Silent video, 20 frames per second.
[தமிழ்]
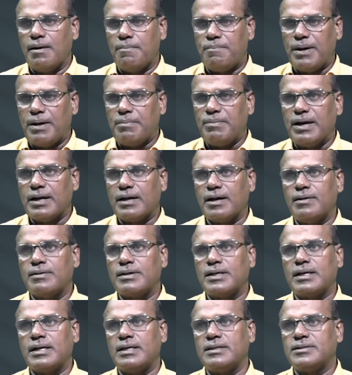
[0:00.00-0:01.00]

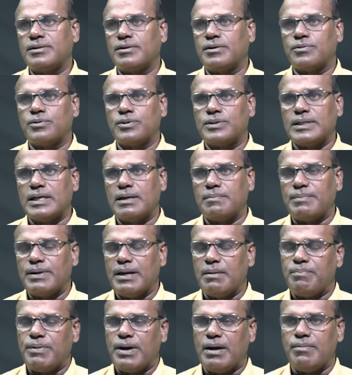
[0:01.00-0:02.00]
பாமகவுக்கு கலைஞரோட கொடுத்தா
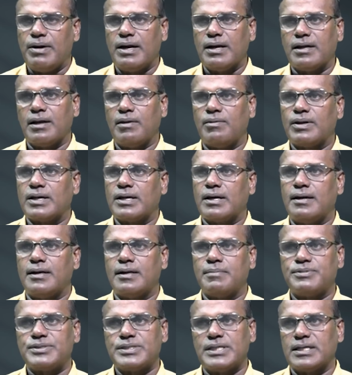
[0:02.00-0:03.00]
அப்படின்னா பாமகவோட
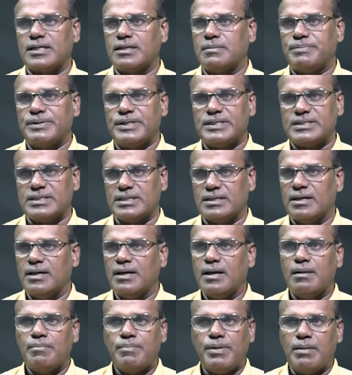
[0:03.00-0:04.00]
கான்ட்ரிபியூஷனுங்கிறது பெருசு
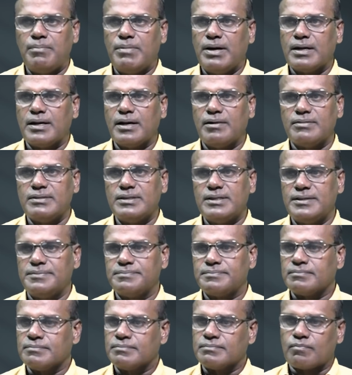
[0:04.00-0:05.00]
பாமக வந்து
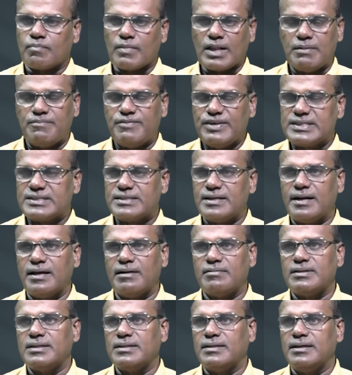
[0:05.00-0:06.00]

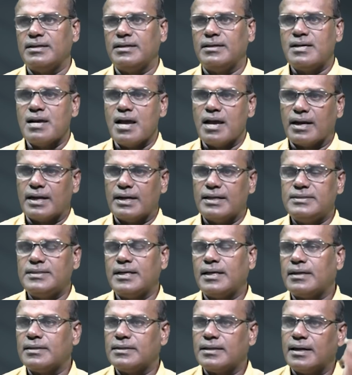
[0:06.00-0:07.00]
ஃபிக்ஸடாக வந்து
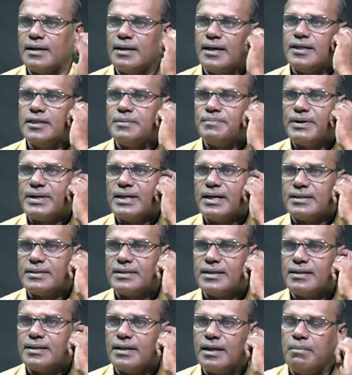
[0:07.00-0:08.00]
கடைசியாக நடந்த ரெண்டாயிரத்தி பதினாறு
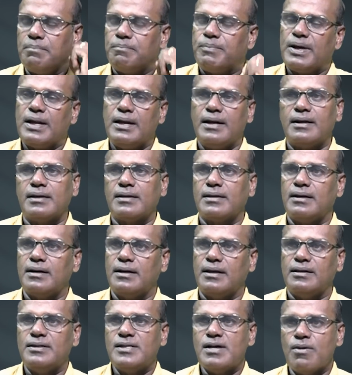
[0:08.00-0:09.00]
தேர்தலில் பல
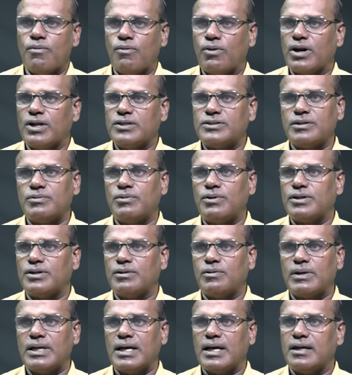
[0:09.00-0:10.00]
இடங்களில் ஒரு லட்சம் ஓட்டு
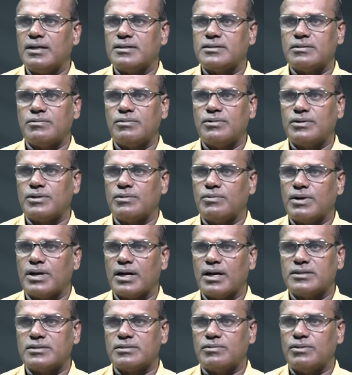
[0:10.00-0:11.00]
ஒன்றே லட்சம் ஓட்டு ஒன்றரை
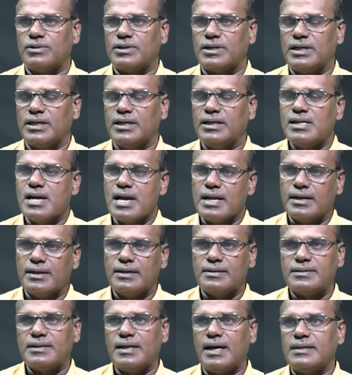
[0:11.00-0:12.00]
லட்சம் ஓட்டுன்னு
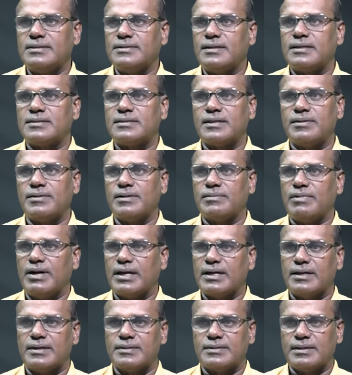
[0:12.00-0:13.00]
எடுத்து அஞ்சரை சதவீதம்
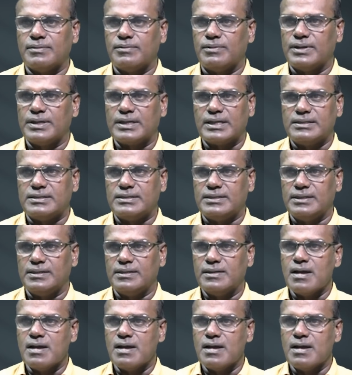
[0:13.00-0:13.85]
வாக்கெடுத்த ஒரு கட்சி